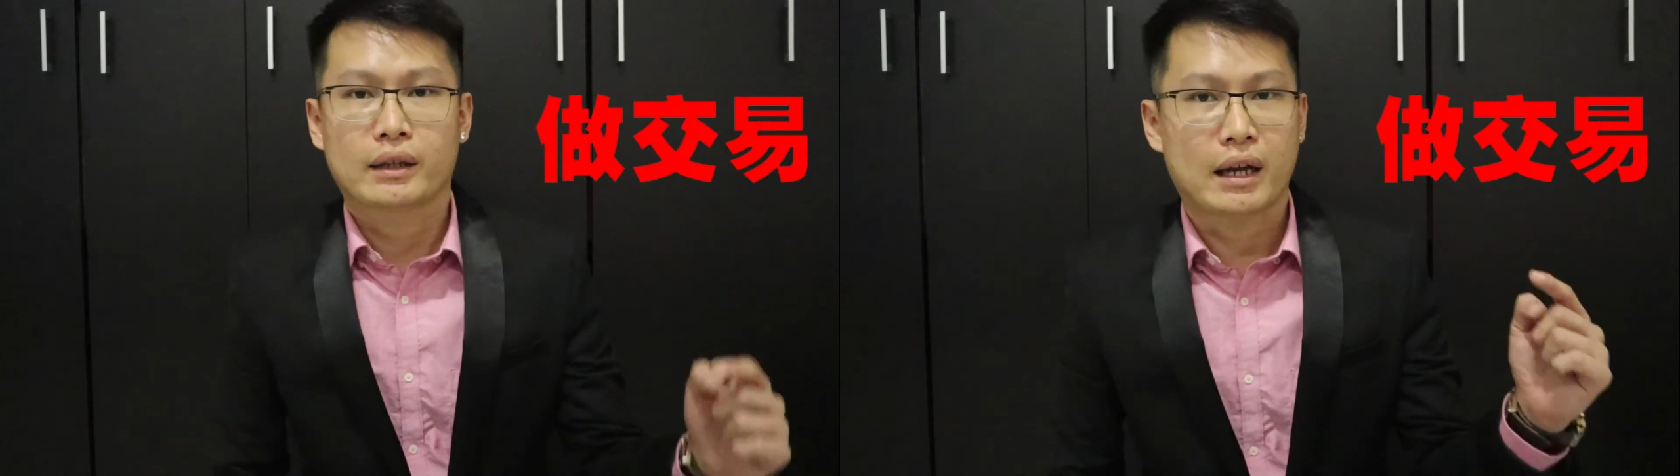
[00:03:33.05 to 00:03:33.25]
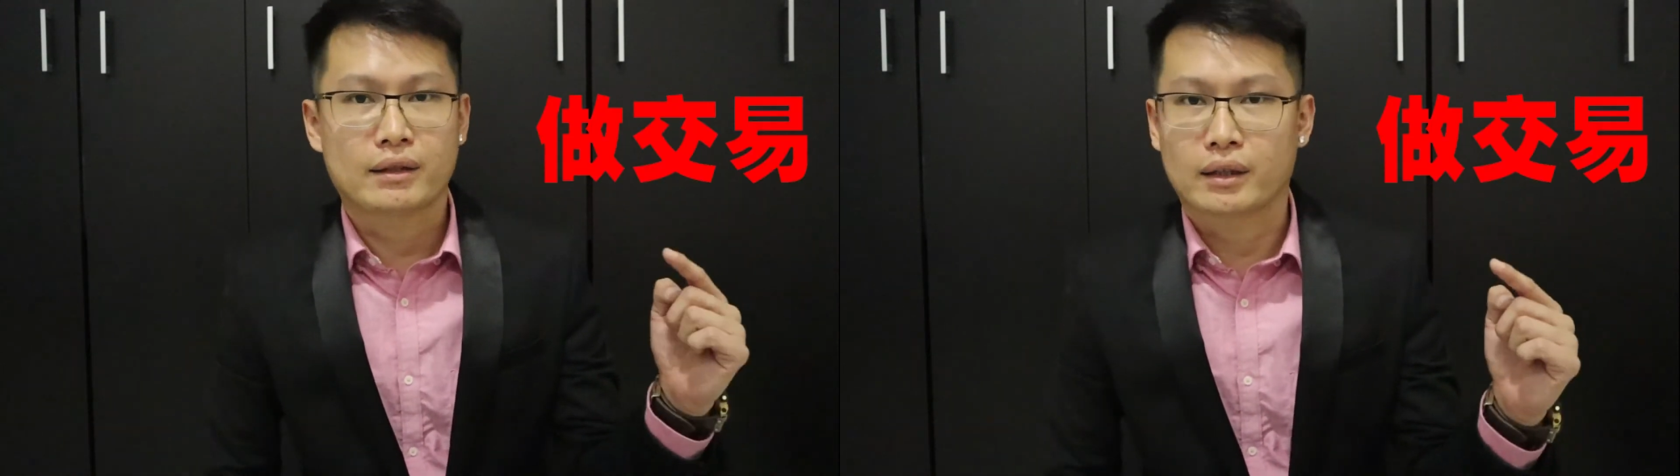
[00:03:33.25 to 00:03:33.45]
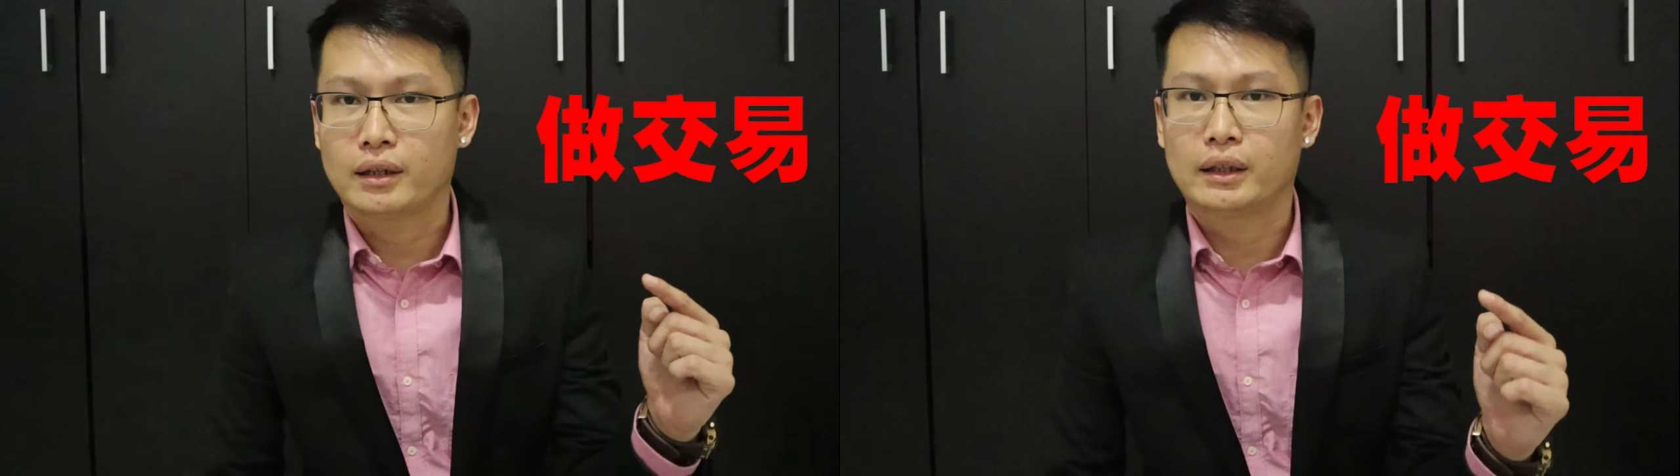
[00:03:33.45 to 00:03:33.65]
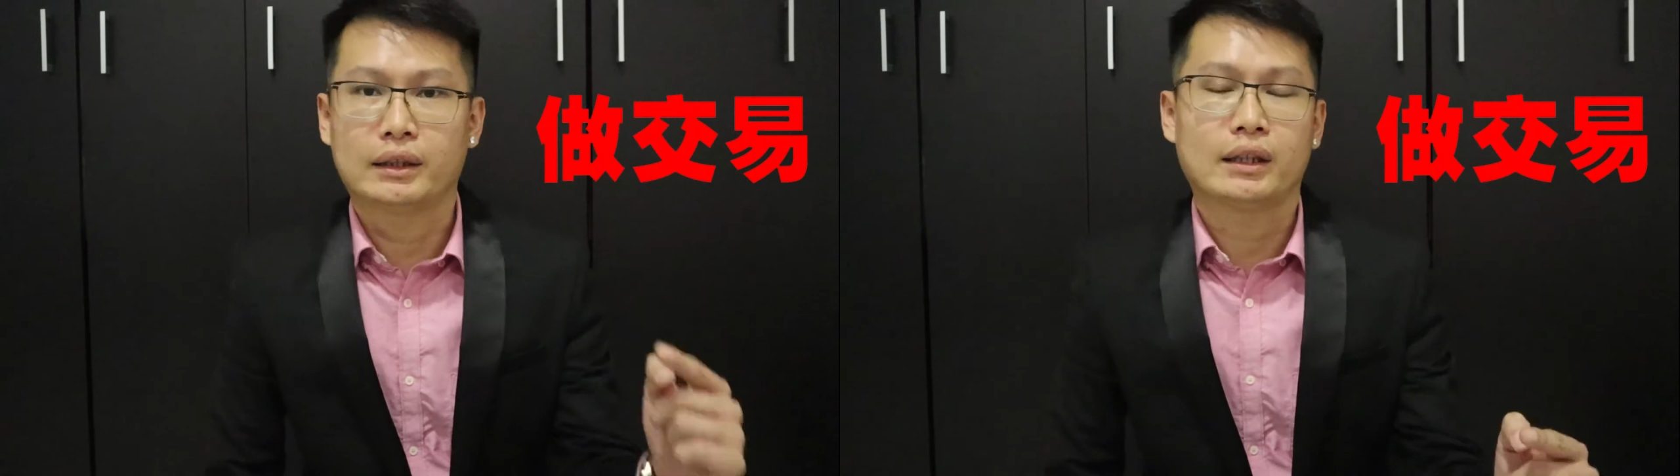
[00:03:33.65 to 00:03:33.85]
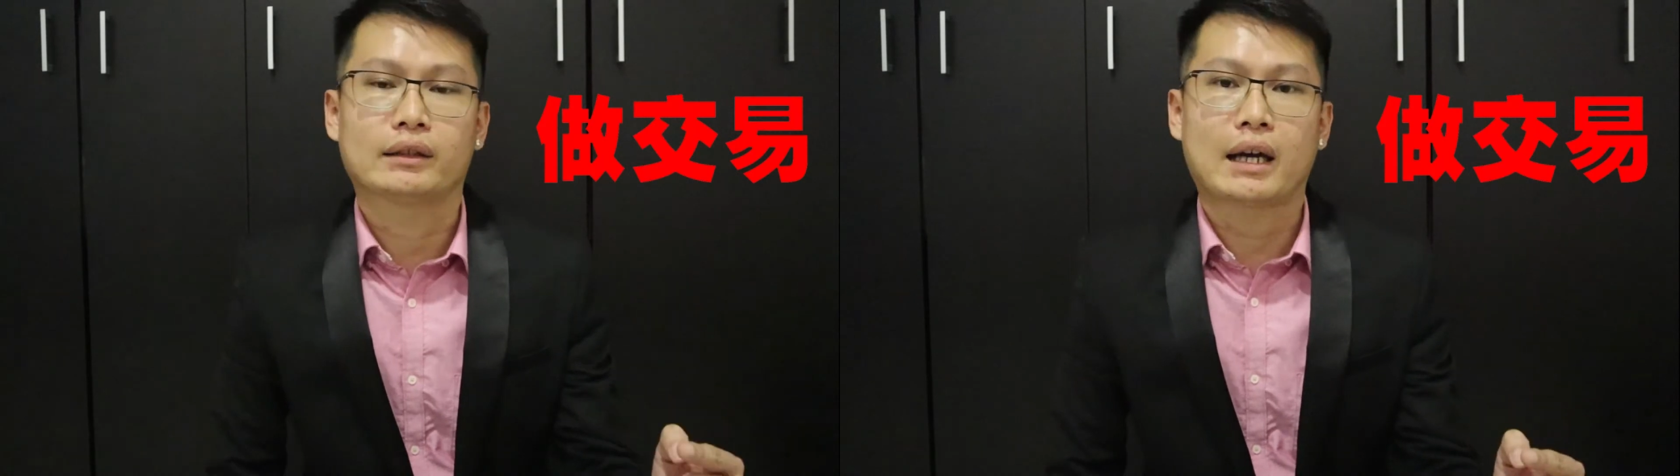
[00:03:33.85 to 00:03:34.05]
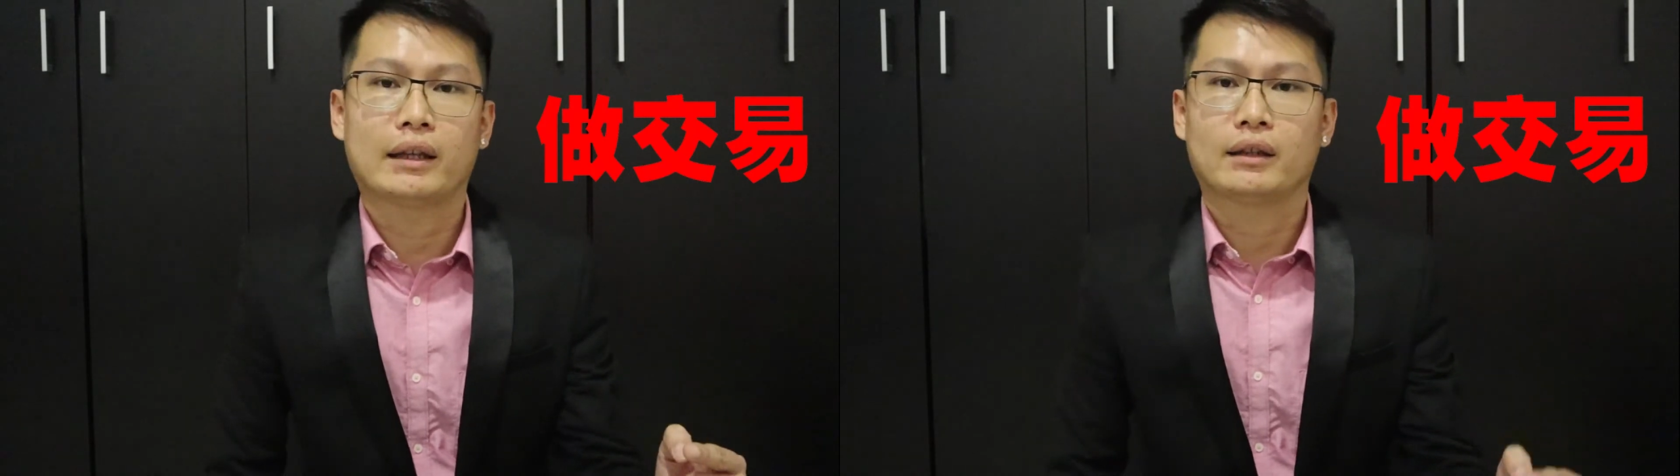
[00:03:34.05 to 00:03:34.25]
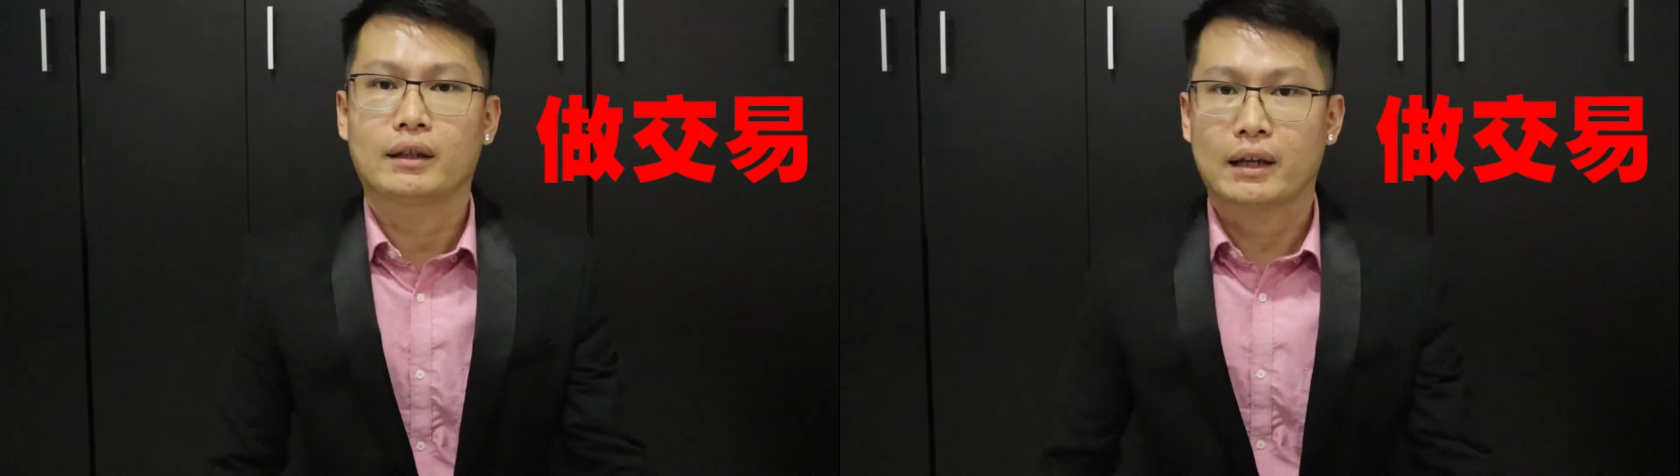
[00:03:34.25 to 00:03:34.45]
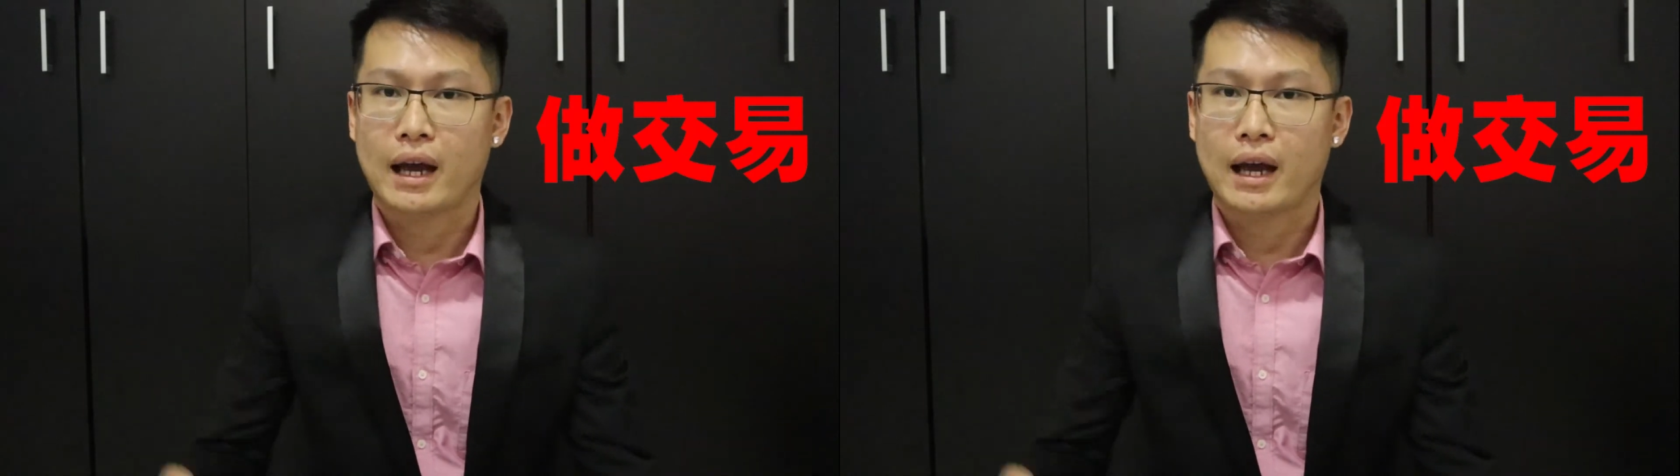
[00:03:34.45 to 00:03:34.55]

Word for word: 开始跟你订单，